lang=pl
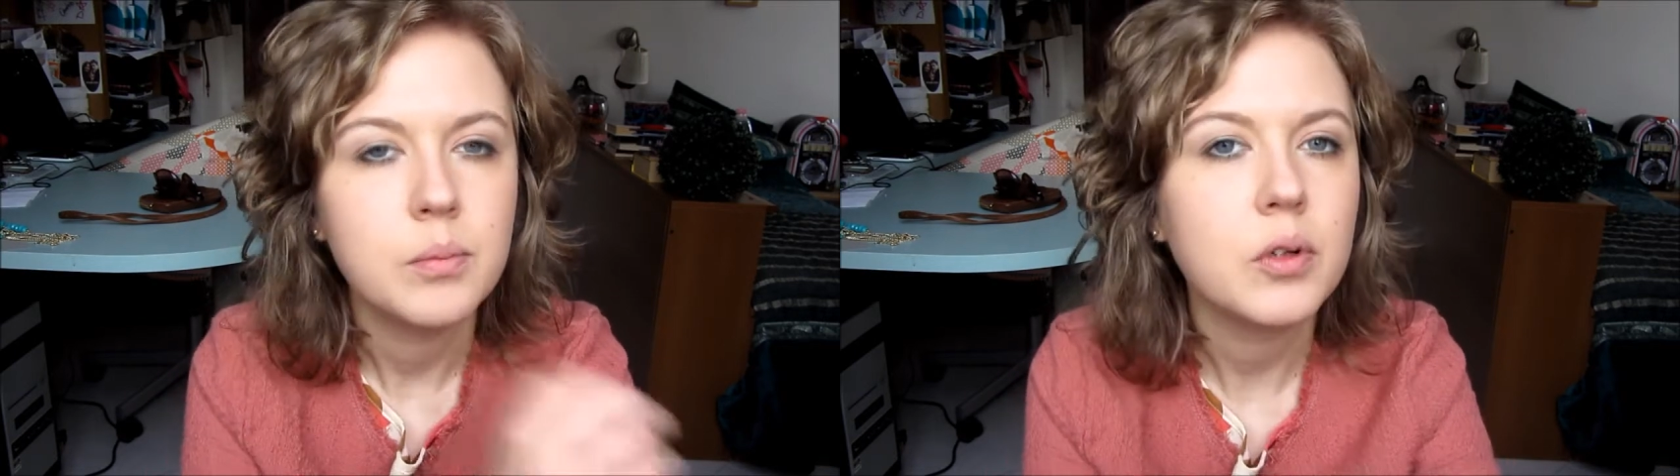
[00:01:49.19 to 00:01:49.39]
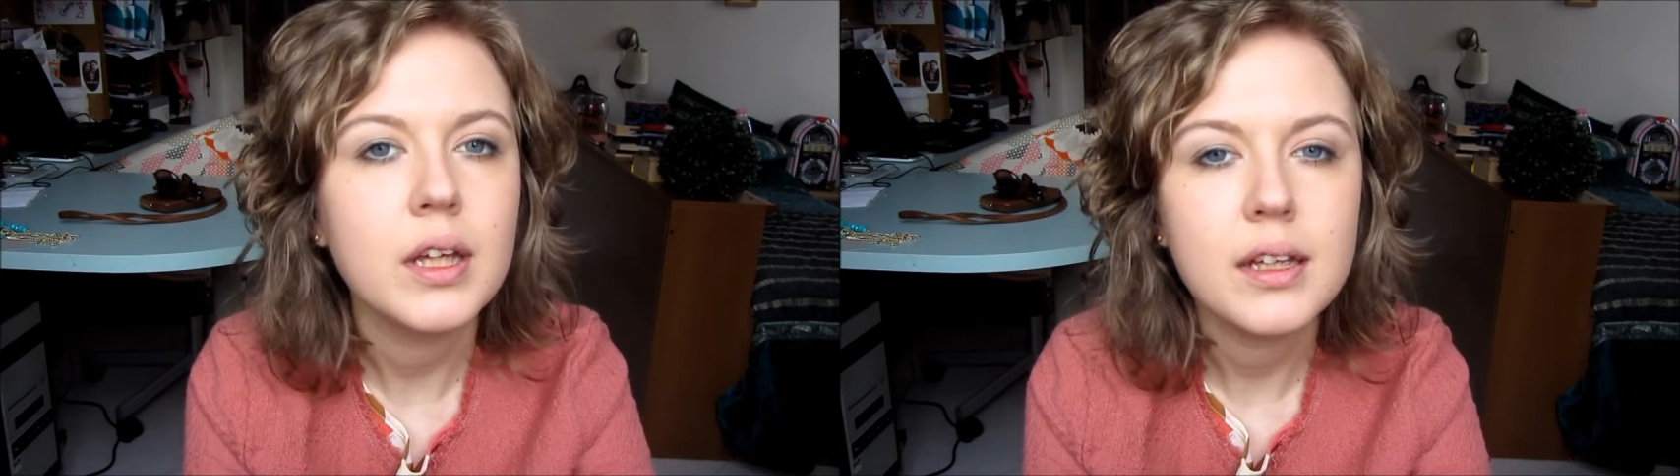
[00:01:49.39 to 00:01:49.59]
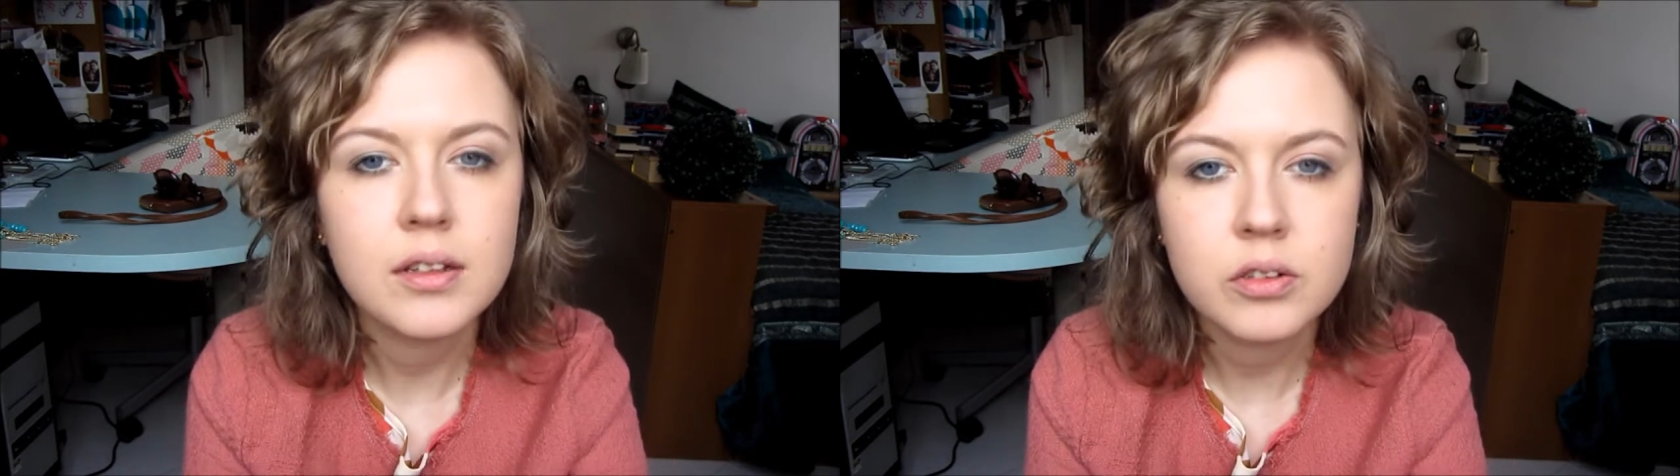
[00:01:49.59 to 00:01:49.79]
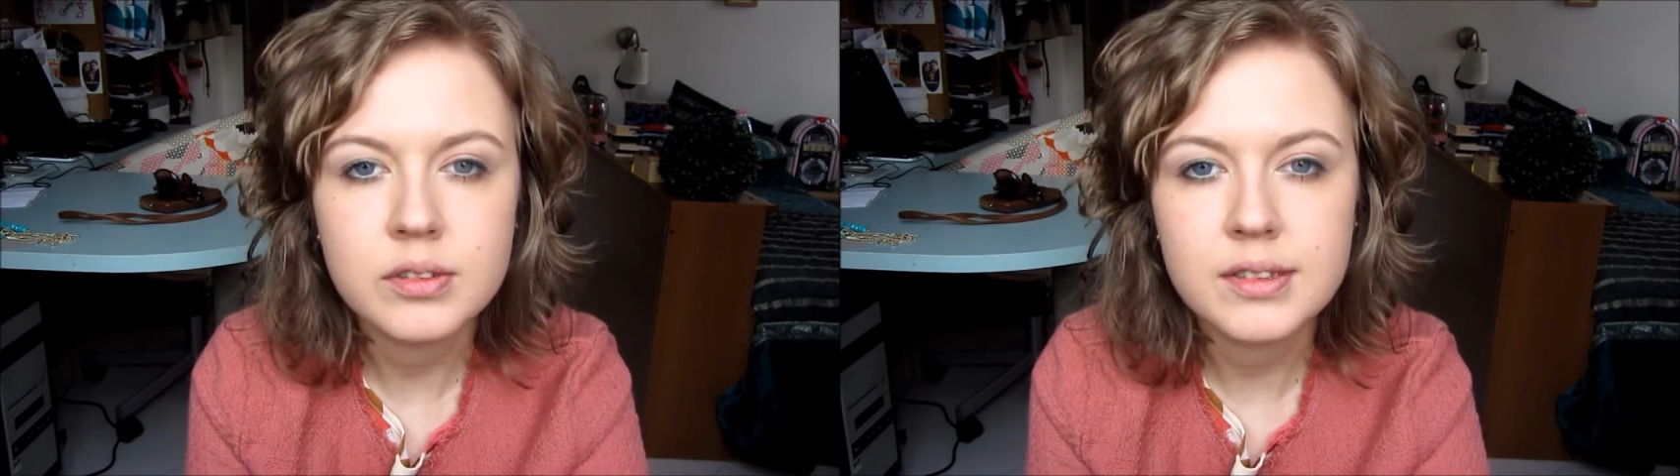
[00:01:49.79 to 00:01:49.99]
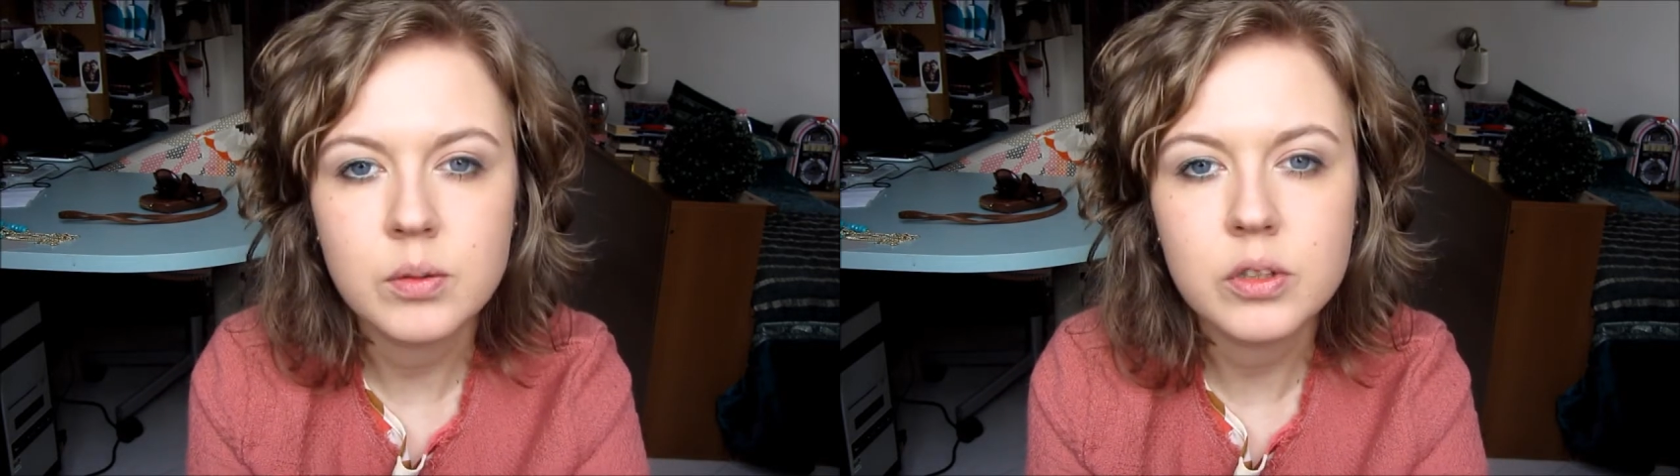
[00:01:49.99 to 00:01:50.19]
mogę
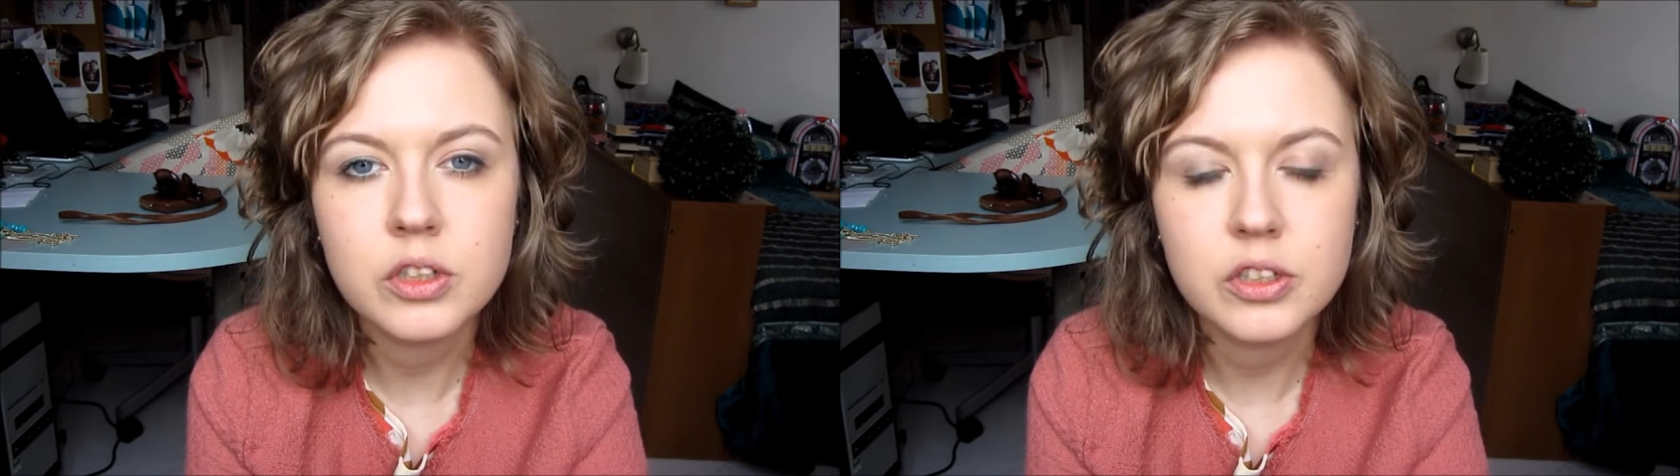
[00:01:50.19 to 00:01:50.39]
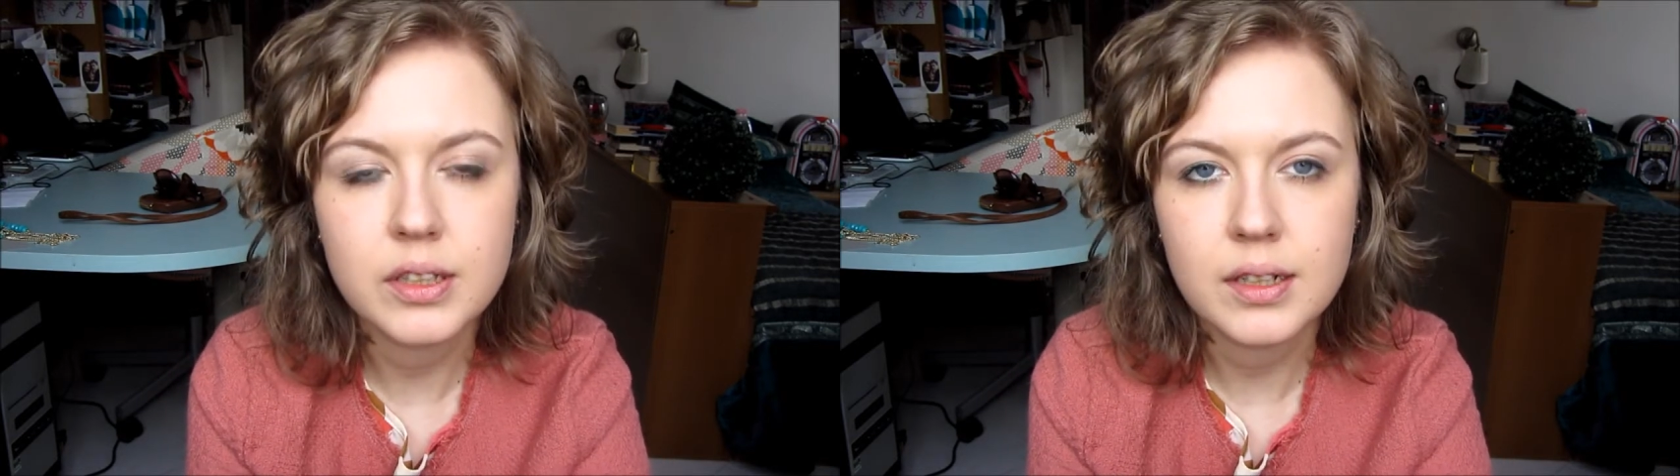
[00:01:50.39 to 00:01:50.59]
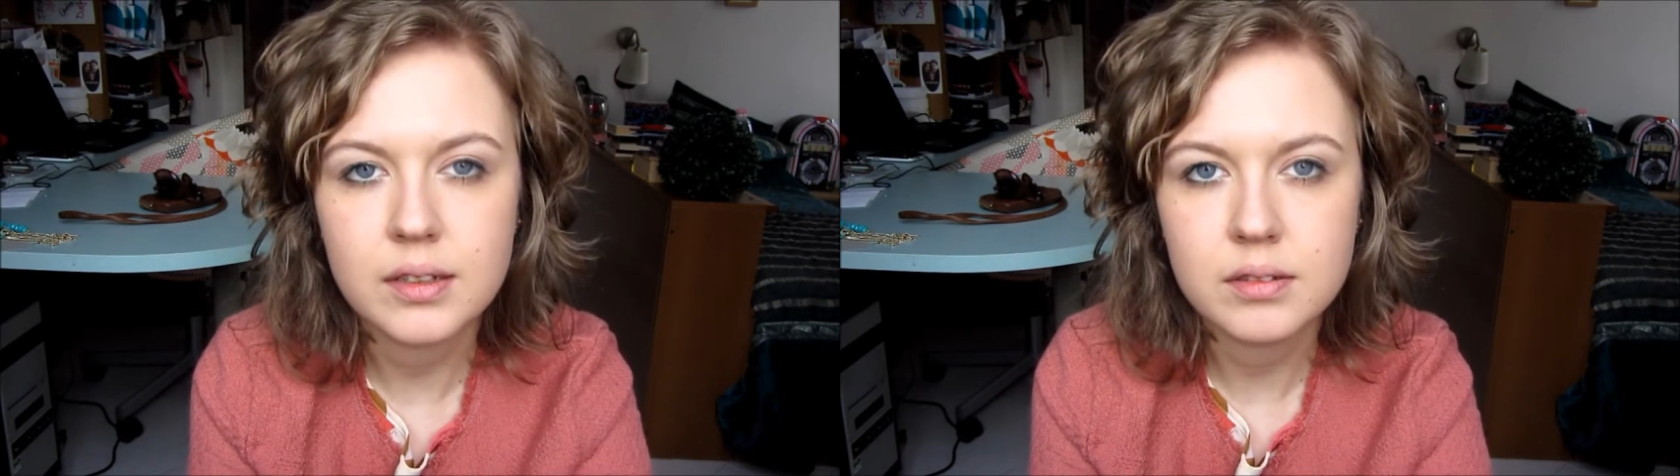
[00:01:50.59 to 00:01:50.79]
ją założyć tak